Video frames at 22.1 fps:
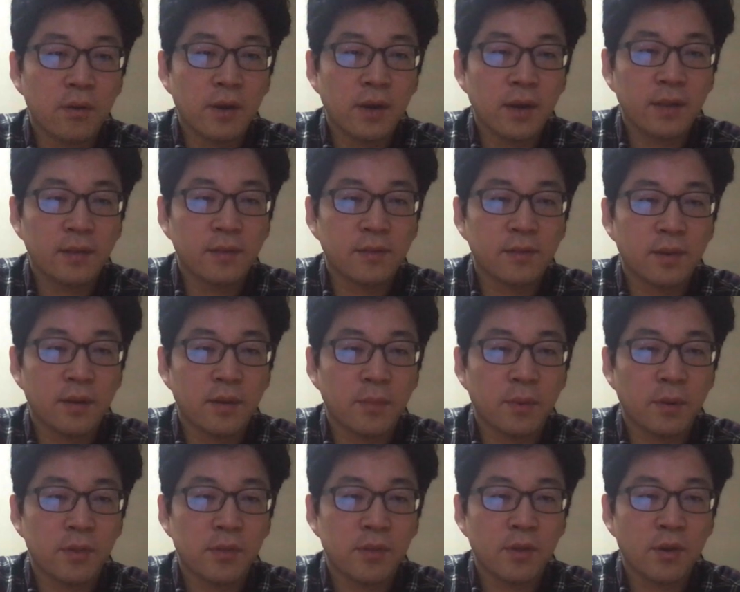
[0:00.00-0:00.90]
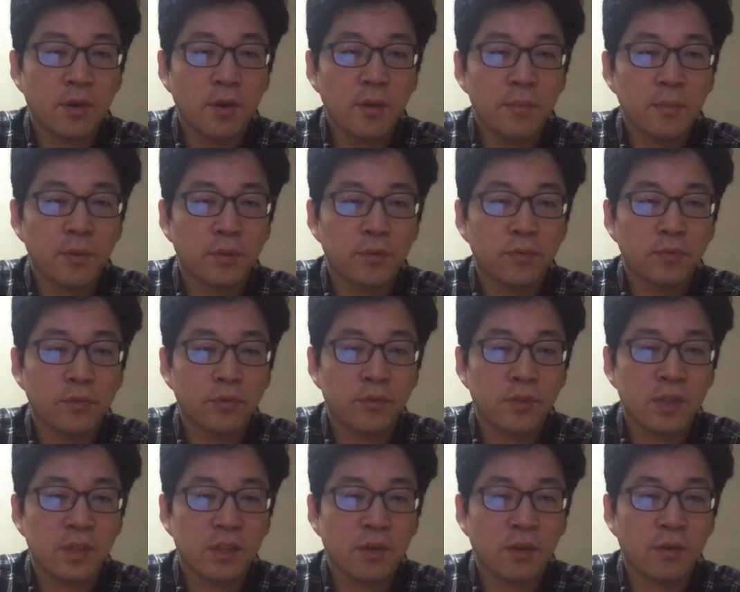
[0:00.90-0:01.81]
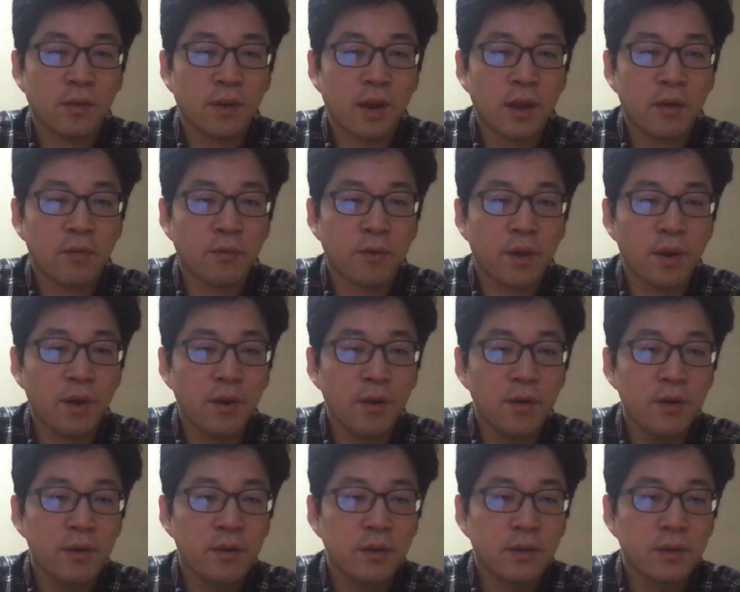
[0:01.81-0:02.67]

클래스를 먼저 변수 지정을 하고요.